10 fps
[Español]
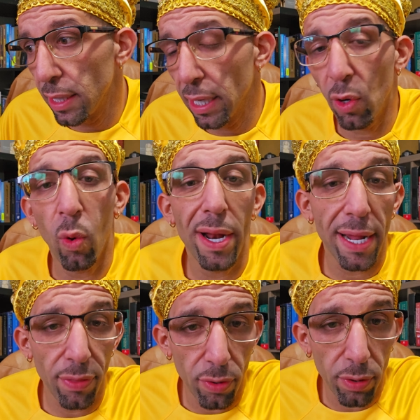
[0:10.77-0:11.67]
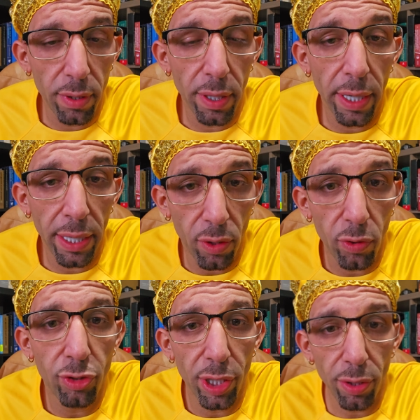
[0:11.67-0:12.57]
el cuanardo, el
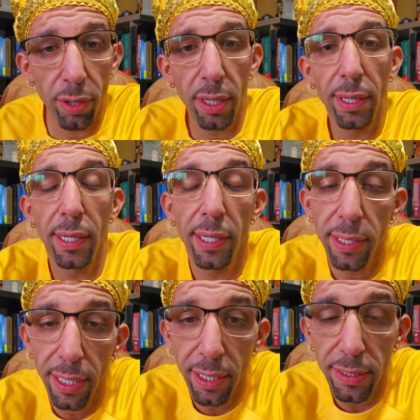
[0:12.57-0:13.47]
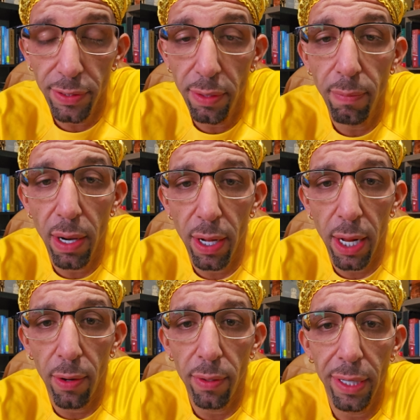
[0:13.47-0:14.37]
cuchillo que recibe el
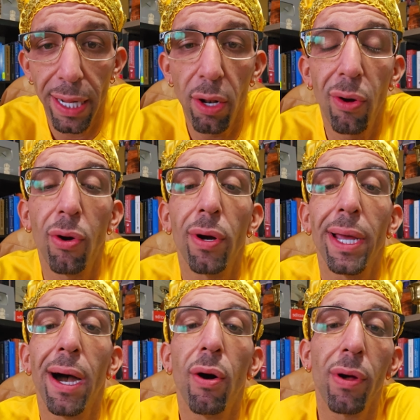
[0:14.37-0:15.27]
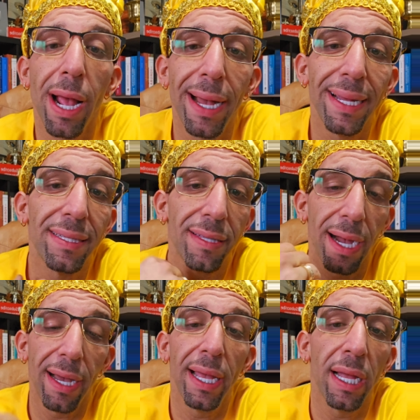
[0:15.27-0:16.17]
babalao, que es lo que ahora
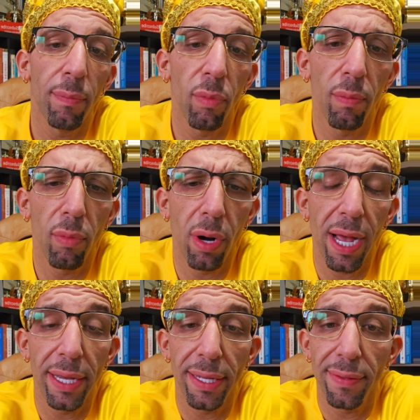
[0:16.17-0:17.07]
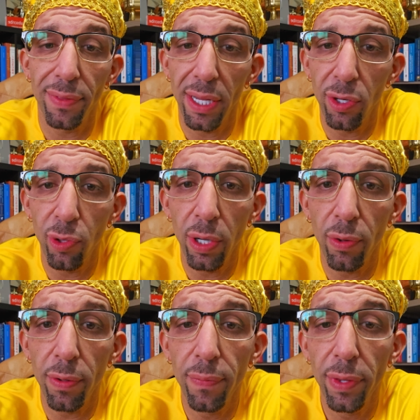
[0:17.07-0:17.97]
está en el bombo de
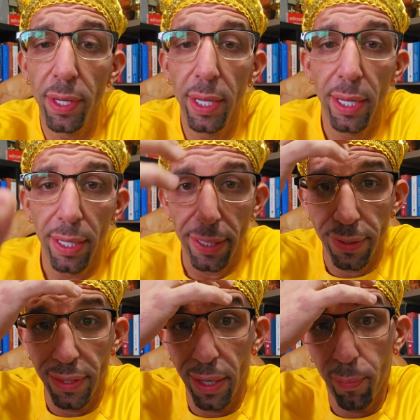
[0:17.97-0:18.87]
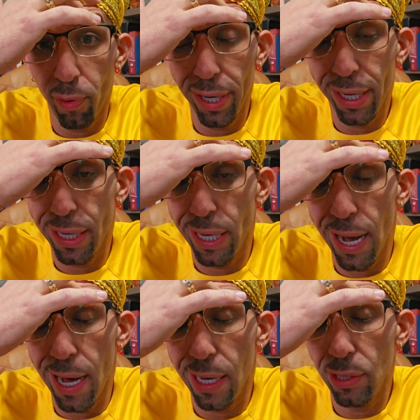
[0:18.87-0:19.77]
nuevo, después que
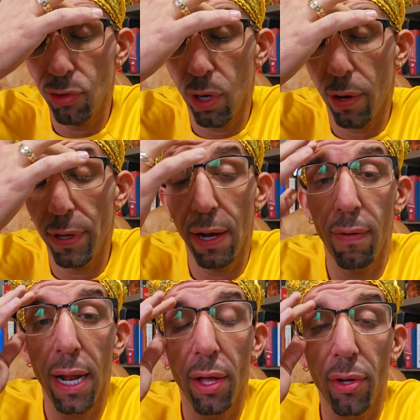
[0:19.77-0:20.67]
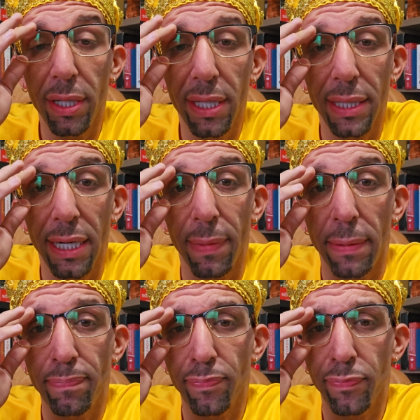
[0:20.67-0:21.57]
ya yo había hablado de este tema.